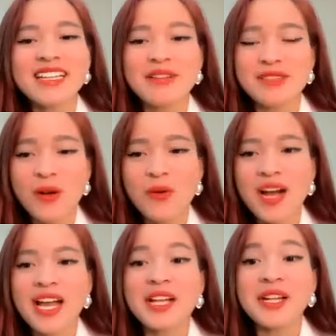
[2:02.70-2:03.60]
điều xấu
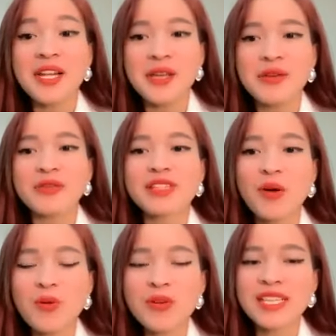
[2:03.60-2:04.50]
á, điều
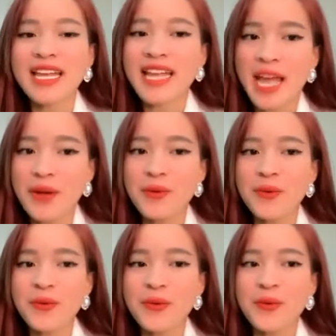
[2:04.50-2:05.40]
xấu sẽ theo.
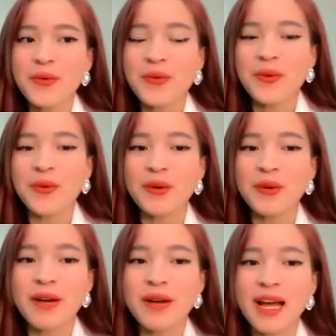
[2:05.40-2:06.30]
Rồi
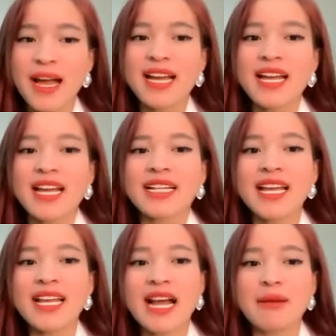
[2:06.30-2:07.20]
mà,
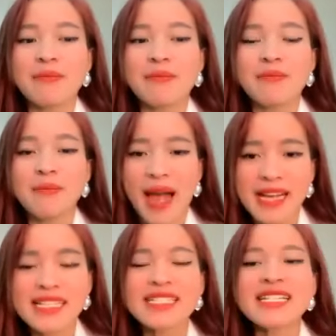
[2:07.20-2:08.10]
nên là
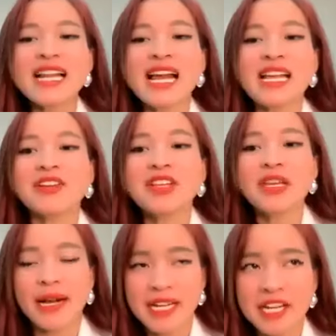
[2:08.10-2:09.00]
bạn chính là những gì
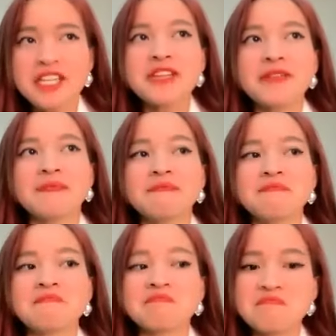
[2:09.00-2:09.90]
bạn nghĩ.
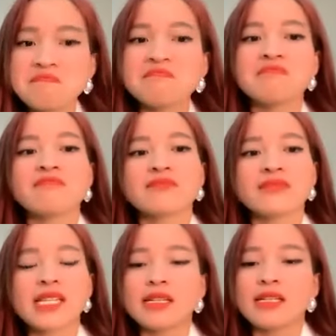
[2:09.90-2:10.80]
Ừ.
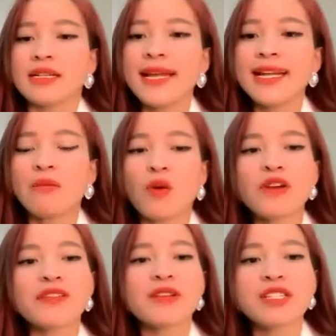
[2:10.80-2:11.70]
Đây là một cái,
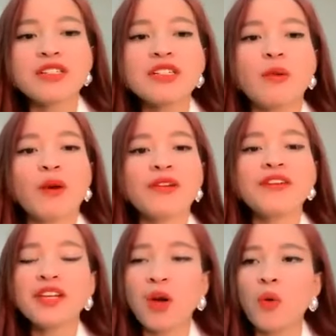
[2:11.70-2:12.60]
Thêu sẽ đưa ra một cái
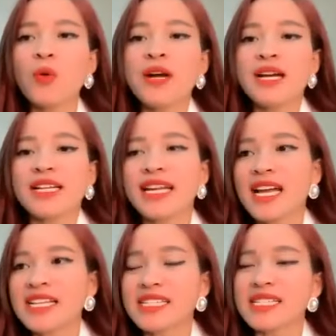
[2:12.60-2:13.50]
ví dụ để
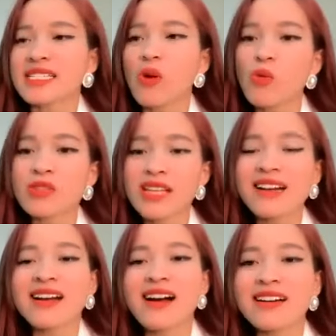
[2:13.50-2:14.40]
các anh chị sâu sắc
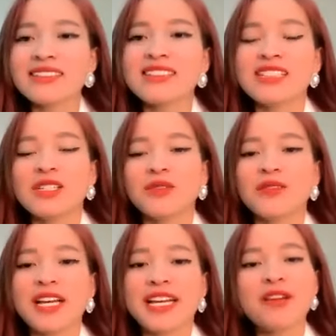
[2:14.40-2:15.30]
hơn
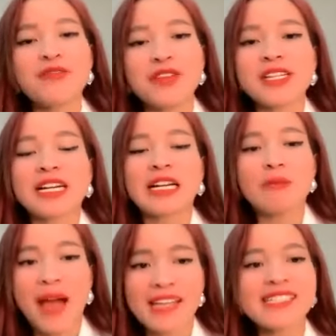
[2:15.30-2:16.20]
về cái việc rằng là
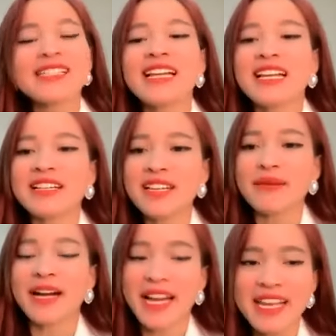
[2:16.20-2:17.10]
bạn chính là những gì
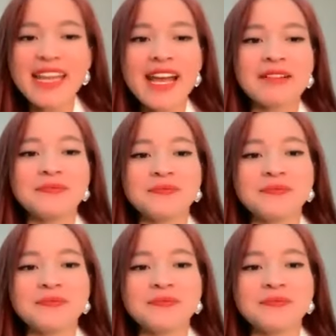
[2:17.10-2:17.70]
bạn nghĩ nha.